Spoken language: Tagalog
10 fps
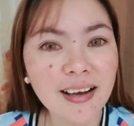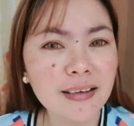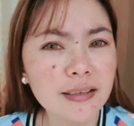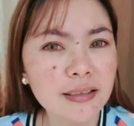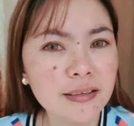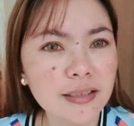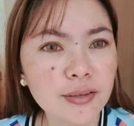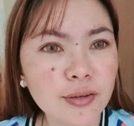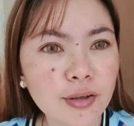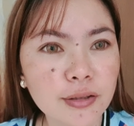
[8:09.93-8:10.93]
ang ganda
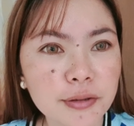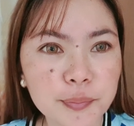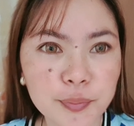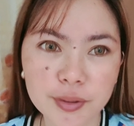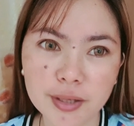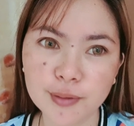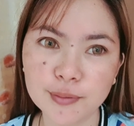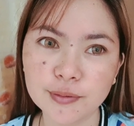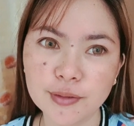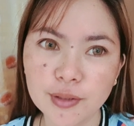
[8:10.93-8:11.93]
ng color
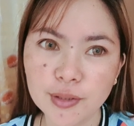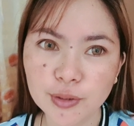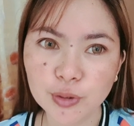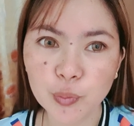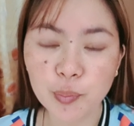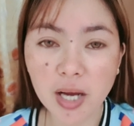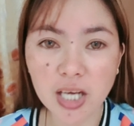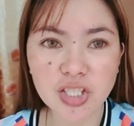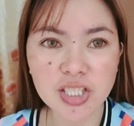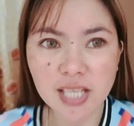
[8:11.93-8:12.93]
brown. So,
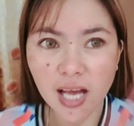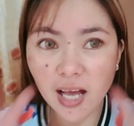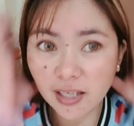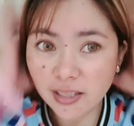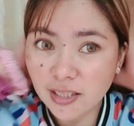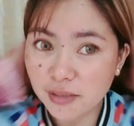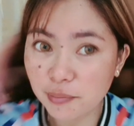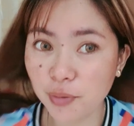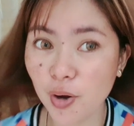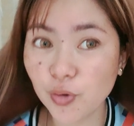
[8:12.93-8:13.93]
bagay siya sa akin kasi
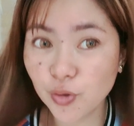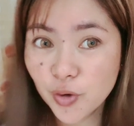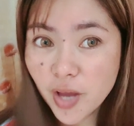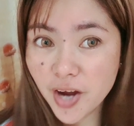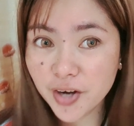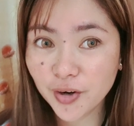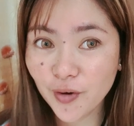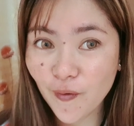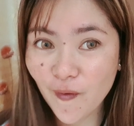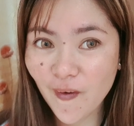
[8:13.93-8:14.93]
brown yung hair ko.